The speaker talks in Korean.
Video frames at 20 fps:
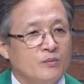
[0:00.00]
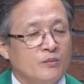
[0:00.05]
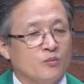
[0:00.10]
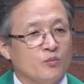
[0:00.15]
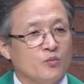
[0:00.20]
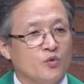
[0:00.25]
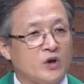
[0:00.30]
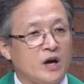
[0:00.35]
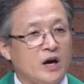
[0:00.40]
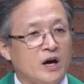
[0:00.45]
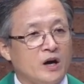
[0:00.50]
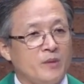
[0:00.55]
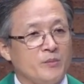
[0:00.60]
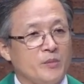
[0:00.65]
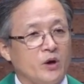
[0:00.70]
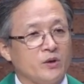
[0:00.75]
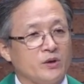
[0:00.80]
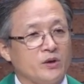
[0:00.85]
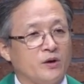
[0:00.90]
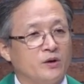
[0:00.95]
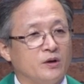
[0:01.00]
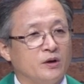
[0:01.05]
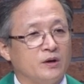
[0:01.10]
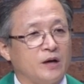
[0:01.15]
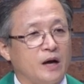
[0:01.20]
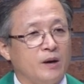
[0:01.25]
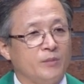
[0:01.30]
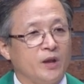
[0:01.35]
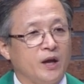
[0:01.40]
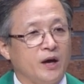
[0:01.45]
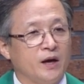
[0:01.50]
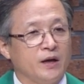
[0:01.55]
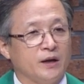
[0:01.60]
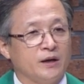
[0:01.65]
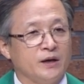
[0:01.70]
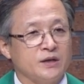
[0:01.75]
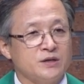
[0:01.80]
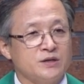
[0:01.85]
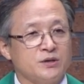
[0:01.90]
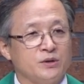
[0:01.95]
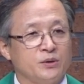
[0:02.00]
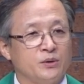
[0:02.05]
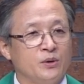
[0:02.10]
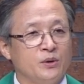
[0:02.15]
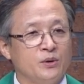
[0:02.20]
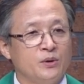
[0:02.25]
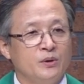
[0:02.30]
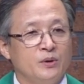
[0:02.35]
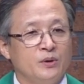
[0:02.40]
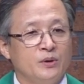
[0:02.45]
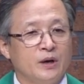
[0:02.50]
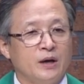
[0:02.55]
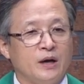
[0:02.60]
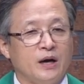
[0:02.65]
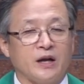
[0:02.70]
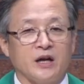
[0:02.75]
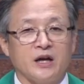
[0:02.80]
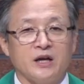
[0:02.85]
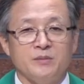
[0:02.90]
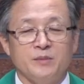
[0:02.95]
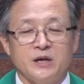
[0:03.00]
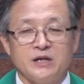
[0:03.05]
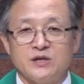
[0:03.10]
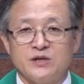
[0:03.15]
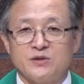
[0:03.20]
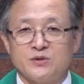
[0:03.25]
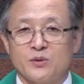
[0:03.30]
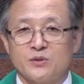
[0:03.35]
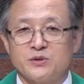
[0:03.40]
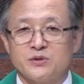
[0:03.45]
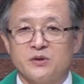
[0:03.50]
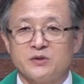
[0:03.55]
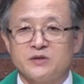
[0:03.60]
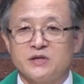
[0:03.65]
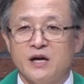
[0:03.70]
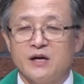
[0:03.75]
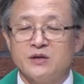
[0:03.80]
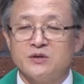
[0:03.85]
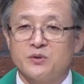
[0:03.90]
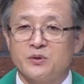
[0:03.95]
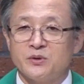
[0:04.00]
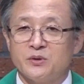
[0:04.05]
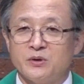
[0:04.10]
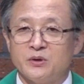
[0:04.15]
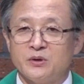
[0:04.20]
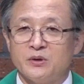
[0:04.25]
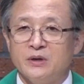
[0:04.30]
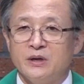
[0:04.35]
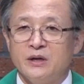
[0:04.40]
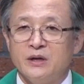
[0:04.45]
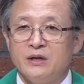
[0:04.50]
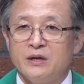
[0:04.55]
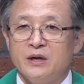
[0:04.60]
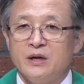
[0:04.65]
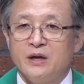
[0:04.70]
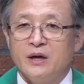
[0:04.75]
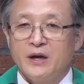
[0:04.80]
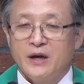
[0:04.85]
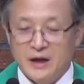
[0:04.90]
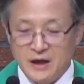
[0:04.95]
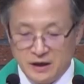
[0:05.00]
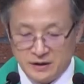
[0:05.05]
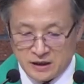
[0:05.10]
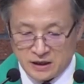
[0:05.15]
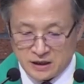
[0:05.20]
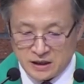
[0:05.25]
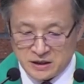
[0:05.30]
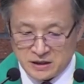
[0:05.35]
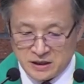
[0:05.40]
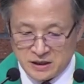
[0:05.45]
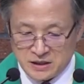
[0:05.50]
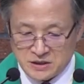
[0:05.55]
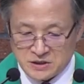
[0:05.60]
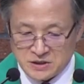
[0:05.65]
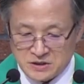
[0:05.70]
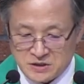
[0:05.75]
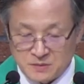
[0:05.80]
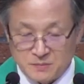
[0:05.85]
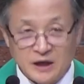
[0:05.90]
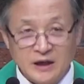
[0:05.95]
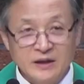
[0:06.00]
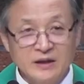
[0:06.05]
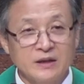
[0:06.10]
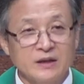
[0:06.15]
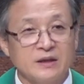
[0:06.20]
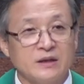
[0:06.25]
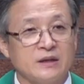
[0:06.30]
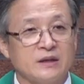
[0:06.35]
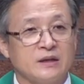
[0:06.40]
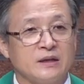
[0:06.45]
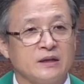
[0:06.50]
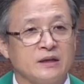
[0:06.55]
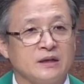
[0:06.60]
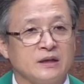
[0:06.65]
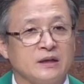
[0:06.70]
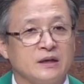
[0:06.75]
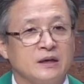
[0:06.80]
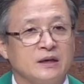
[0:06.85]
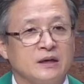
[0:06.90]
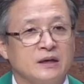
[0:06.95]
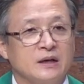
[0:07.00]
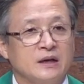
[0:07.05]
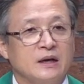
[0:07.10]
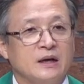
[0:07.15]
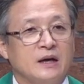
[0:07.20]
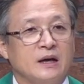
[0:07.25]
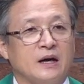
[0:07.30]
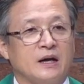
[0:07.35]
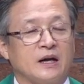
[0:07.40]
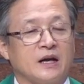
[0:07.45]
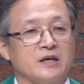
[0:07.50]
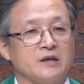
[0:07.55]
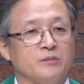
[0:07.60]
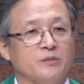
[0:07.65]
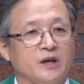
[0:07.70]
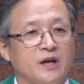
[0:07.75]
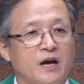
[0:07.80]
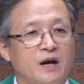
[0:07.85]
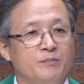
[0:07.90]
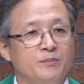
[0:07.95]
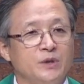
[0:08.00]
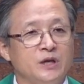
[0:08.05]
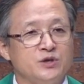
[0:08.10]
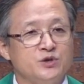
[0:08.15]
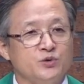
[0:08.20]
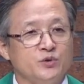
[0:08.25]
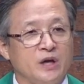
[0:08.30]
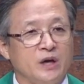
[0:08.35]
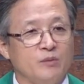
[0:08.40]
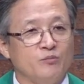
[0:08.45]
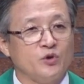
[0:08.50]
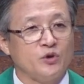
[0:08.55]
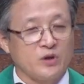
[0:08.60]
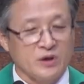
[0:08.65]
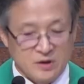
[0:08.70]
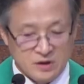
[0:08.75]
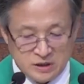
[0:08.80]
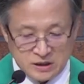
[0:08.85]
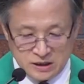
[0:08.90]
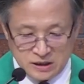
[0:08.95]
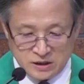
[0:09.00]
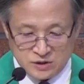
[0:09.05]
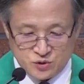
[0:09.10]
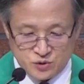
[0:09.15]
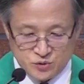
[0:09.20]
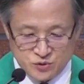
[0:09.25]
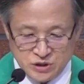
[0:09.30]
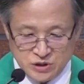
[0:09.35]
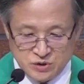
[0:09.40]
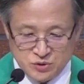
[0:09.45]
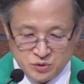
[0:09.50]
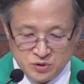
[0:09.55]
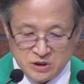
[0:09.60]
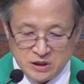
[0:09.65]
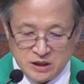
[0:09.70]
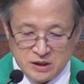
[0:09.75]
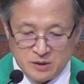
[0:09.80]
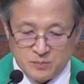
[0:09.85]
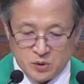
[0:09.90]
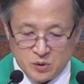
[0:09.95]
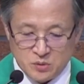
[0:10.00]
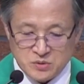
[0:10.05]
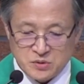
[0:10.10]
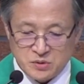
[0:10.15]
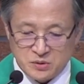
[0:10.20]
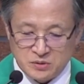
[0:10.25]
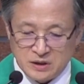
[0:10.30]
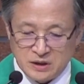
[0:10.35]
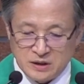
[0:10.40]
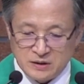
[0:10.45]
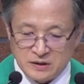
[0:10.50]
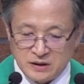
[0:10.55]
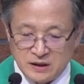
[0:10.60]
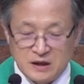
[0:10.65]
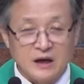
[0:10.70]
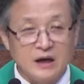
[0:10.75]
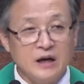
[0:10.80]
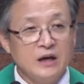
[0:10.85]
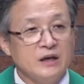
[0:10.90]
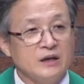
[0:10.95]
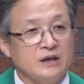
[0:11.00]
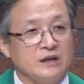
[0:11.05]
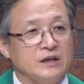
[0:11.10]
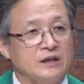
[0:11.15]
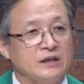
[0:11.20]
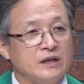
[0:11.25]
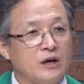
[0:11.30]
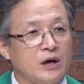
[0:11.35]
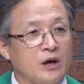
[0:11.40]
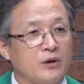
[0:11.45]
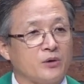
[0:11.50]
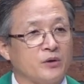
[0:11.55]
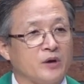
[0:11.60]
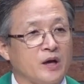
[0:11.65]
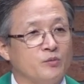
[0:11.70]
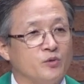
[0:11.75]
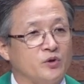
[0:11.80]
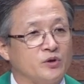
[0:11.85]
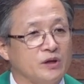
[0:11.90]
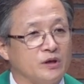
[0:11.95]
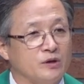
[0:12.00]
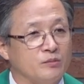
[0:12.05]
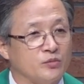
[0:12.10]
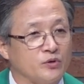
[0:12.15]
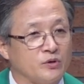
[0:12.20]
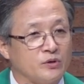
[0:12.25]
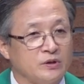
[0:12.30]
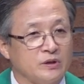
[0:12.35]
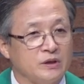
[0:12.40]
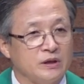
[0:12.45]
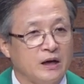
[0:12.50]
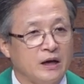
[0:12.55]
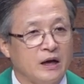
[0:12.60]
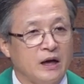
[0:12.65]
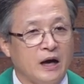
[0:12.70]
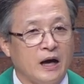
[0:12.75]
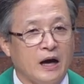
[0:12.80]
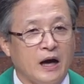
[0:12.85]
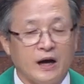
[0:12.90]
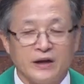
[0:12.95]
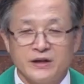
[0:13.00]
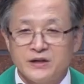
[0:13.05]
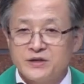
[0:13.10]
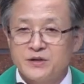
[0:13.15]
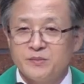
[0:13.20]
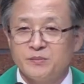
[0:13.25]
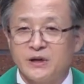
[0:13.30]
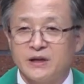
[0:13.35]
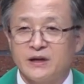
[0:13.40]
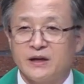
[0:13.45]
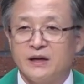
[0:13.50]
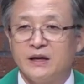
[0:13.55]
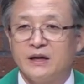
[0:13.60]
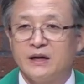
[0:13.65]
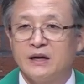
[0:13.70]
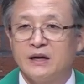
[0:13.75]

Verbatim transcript: 문화 명령을 감당하게 하시고 하나님의 지속적 창조를 해 나가게 하시지만 하나님은 합리주의에 묶이거나 주지주의에 복속되거나 인간론에 묶이는 분은 아니십니다.